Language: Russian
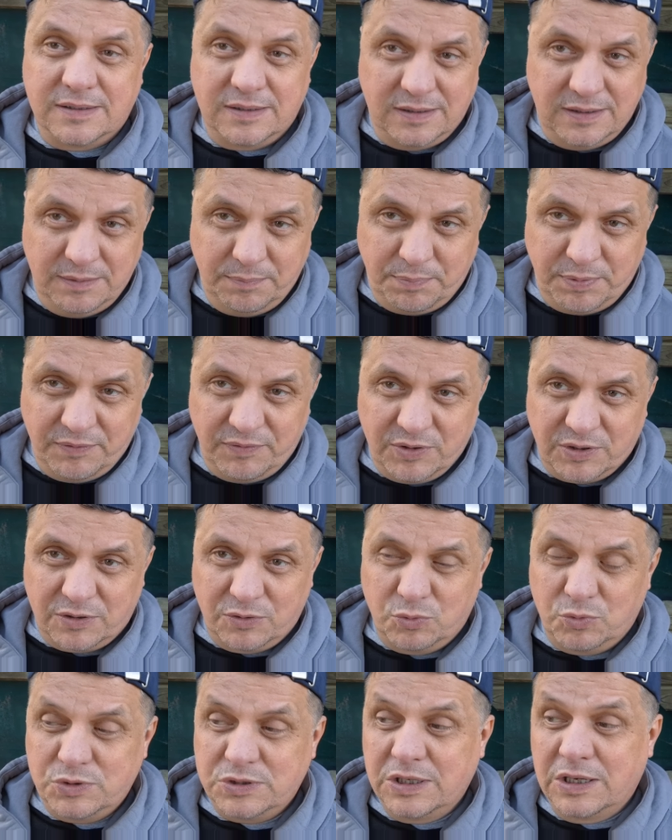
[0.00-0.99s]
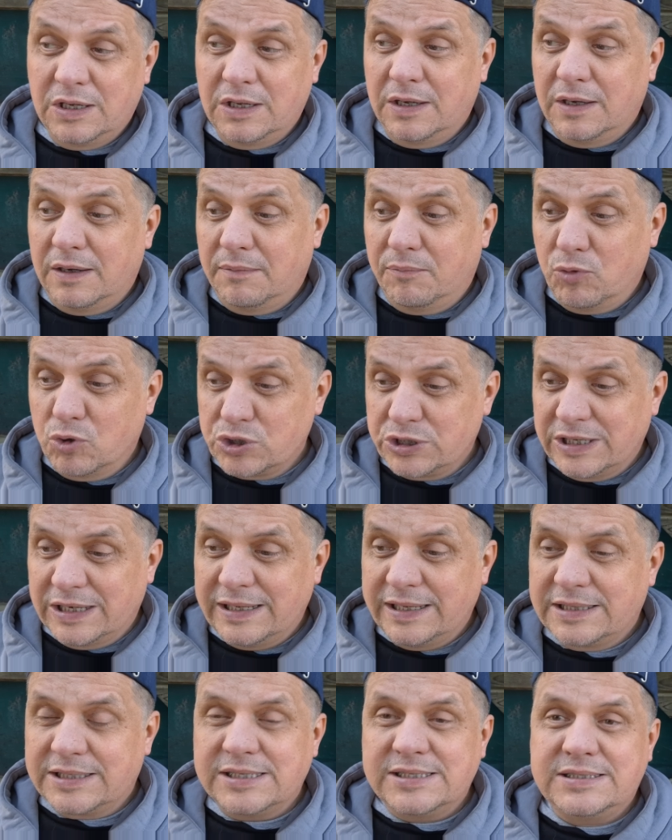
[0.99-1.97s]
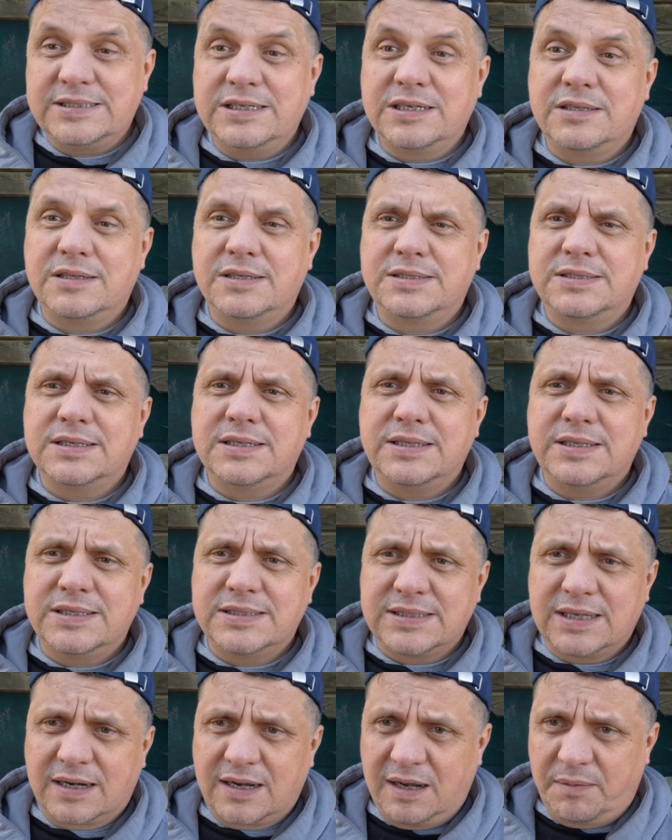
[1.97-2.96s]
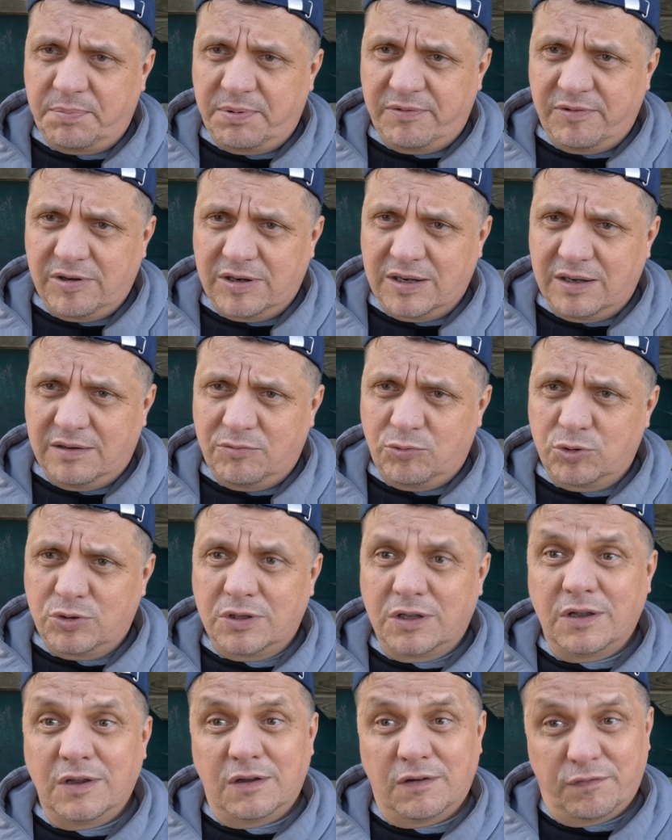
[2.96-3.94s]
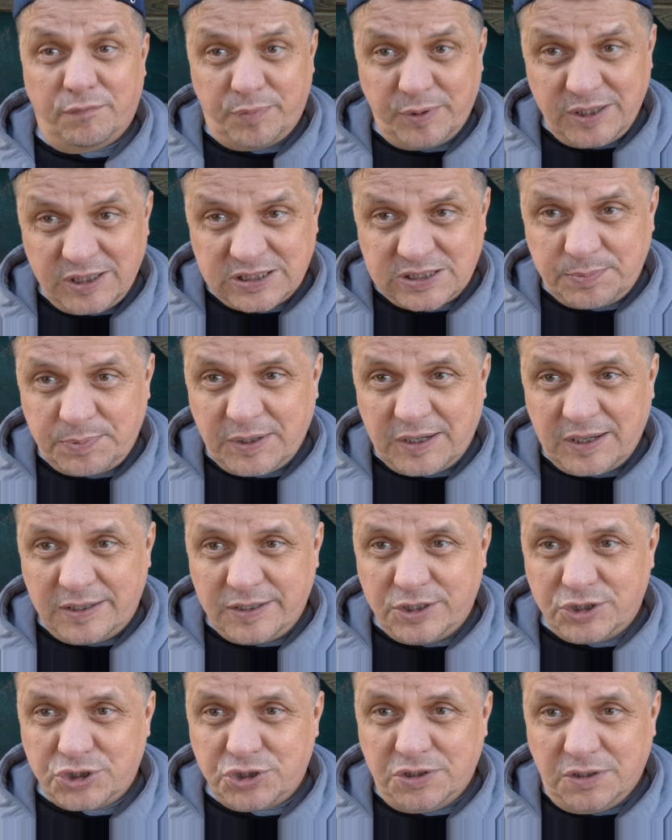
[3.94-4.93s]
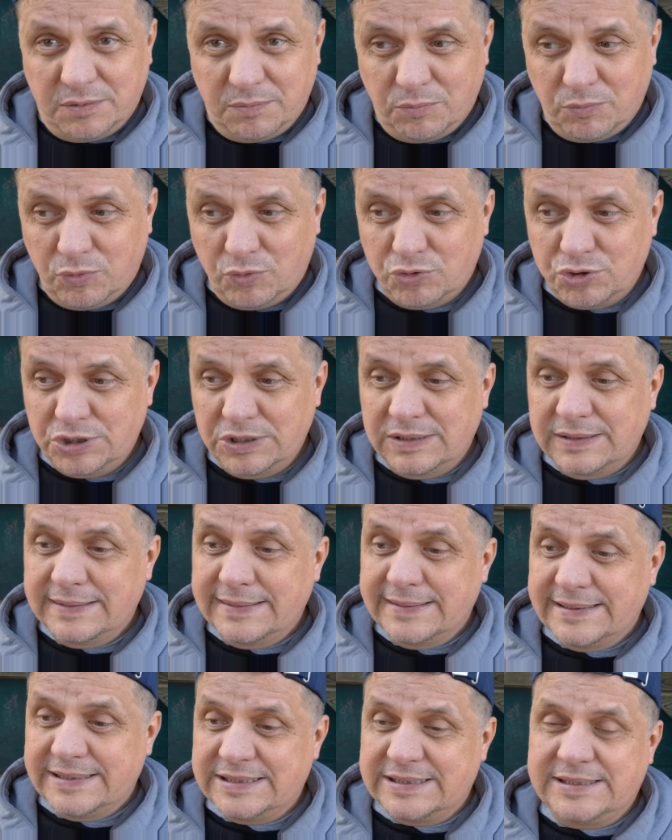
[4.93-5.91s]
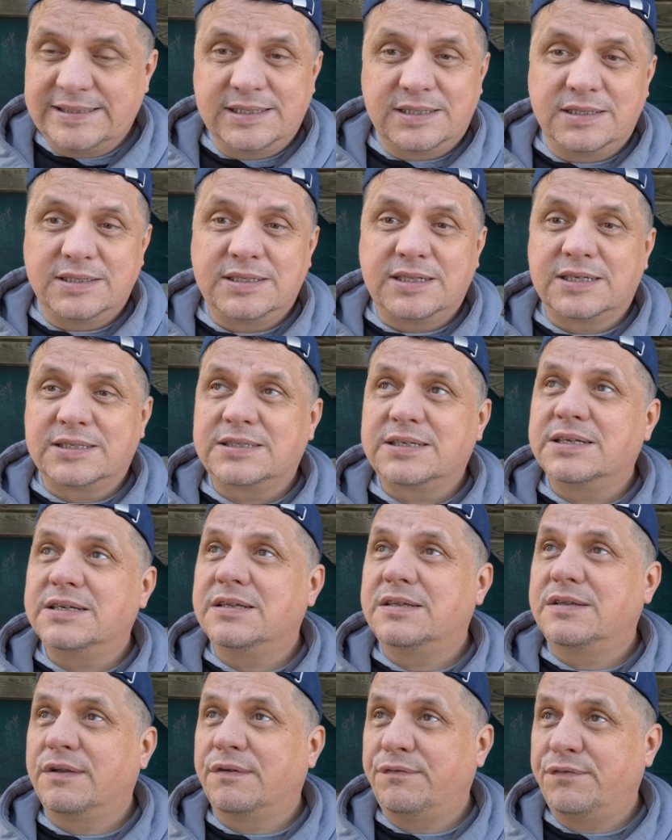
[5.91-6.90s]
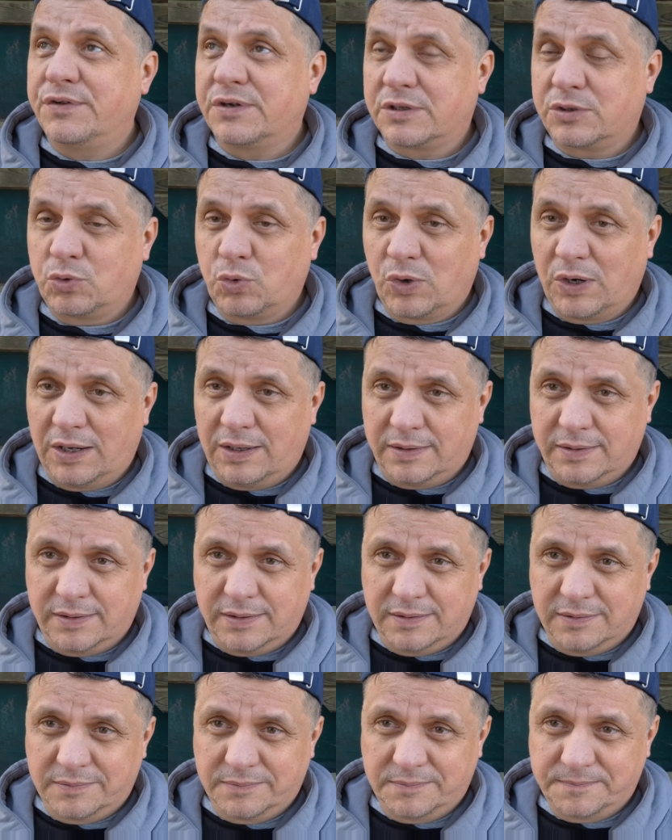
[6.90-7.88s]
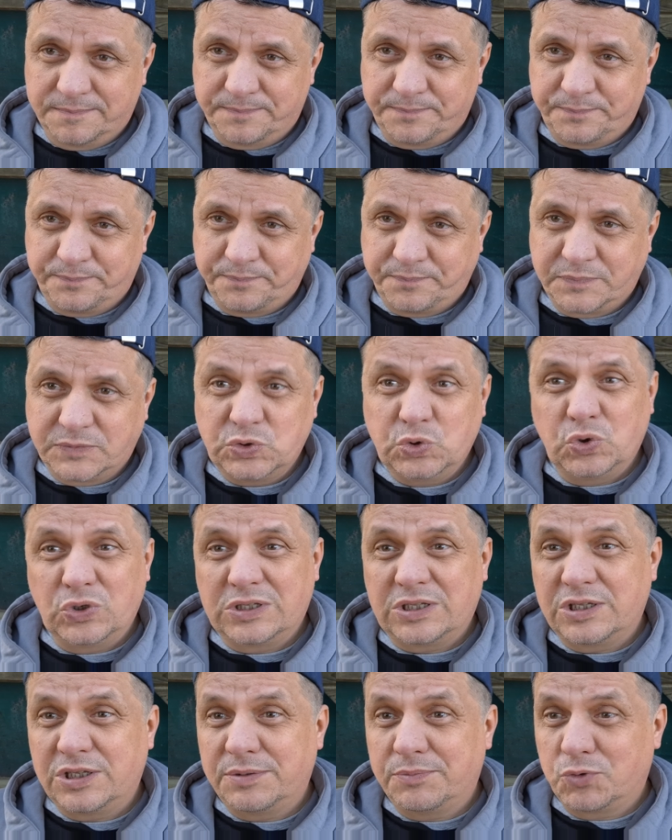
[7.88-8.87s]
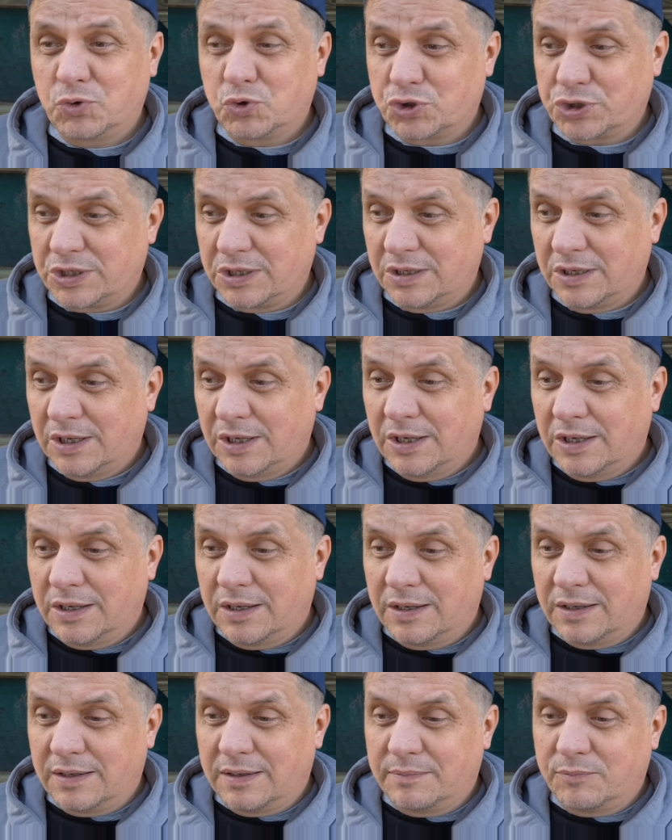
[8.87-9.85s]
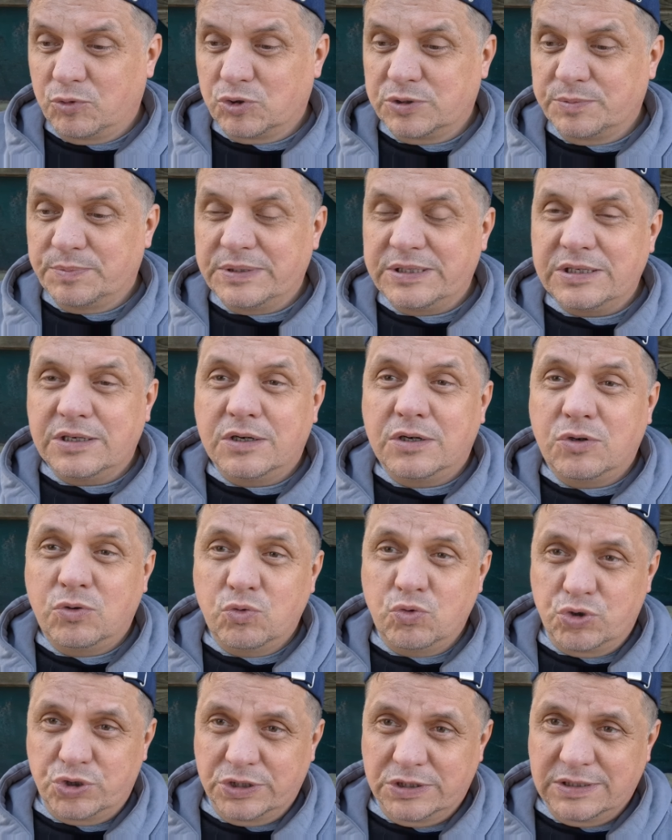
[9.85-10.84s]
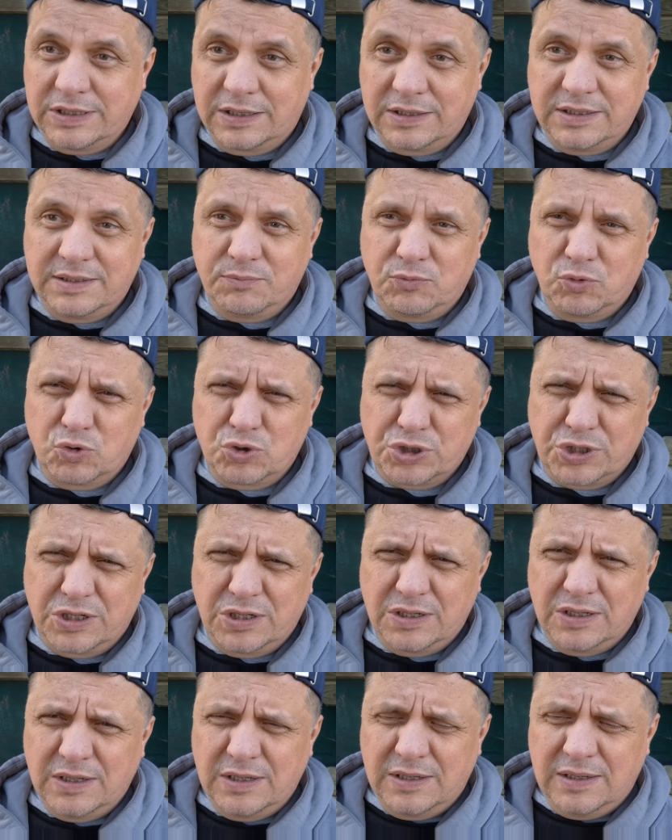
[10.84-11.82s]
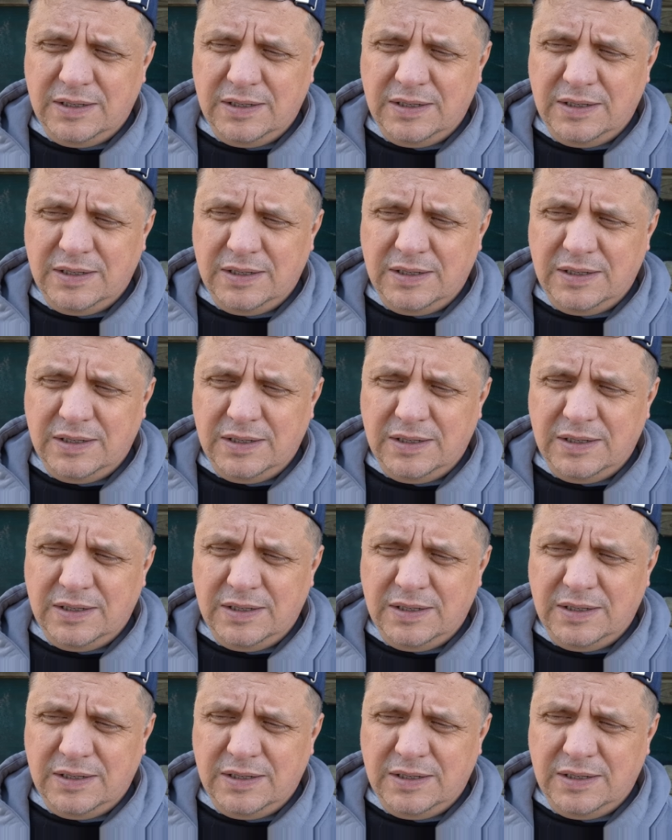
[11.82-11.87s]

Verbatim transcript: и повернуть. Можно ли это сделать, не закапывая кого-то? В принципе, конечно, можно сделать, так сказать, виртуальные. Но это немножко, а, может быть, хуже, да, немножко